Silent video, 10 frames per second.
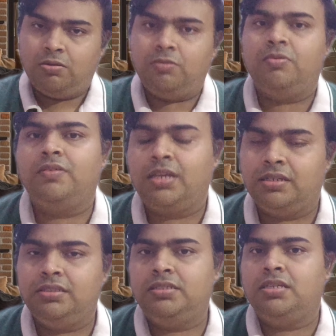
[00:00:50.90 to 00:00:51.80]
ரொம்பவே
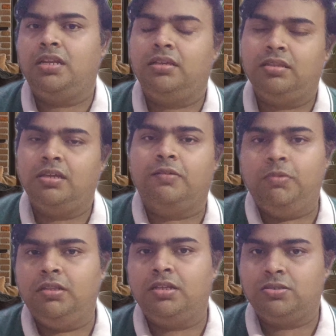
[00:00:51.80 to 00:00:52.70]
அதிர்ச்சி அளிக்குது
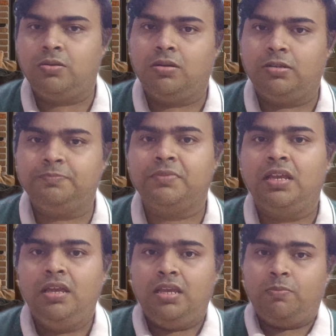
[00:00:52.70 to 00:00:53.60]
அப்படின்னு தான் சொல்லணும்
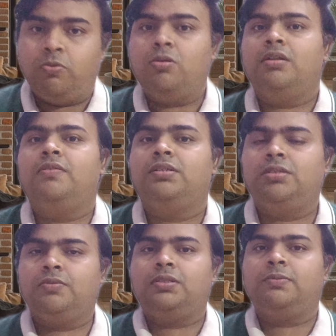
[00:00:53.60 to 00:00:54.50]
போன
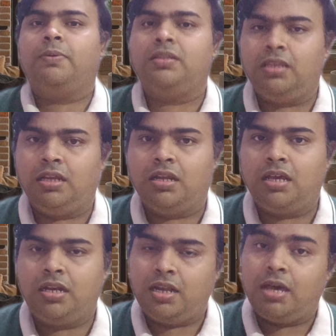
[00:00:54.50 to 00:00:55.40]
வருஷம் வந்து பார்த்திங்கன்னா
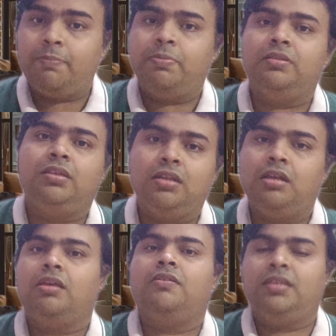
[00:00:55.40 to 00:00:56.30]
நாற்பத்தி
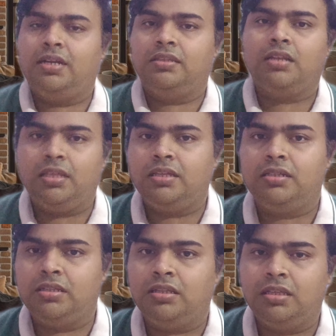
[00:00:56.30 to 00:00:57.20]
நாலாவது இடத்துல
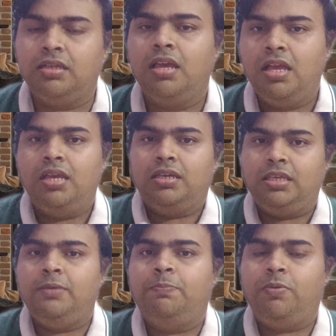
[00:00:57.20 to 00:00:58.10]
இருந்தது
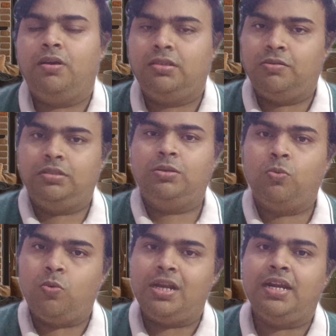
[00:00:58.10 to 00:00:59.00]
இப்போ அது வந்து
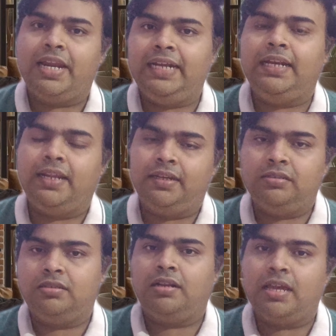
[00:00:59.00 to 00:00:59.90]
ஒன் நைன்டி
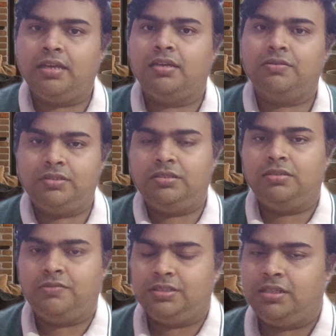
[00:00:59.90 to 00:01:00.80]
நைன்த் ரேங்க்கே வந்து
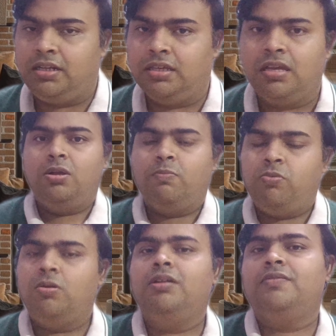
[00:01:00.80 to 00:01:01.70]
வந்திருக்கு
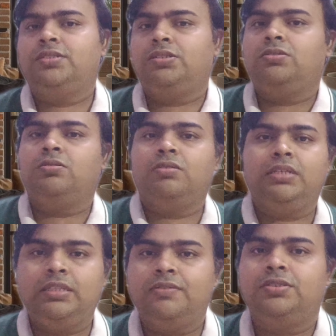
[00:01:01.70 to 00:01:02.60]
போன
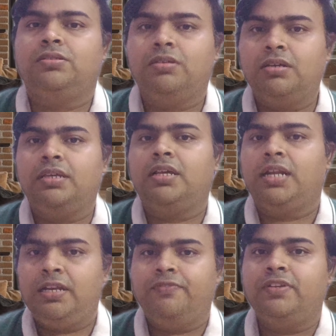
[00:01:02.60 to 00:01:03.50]
வருஷத்துக்கும் இந்த வருஷத்துக்கும்
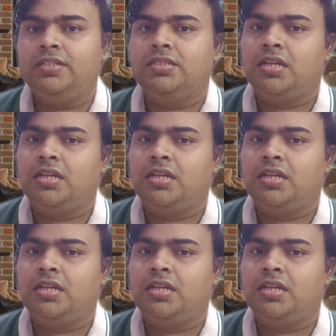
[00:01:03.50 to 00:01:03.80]
இருக்கிற டிஃப்ரென்ஸ்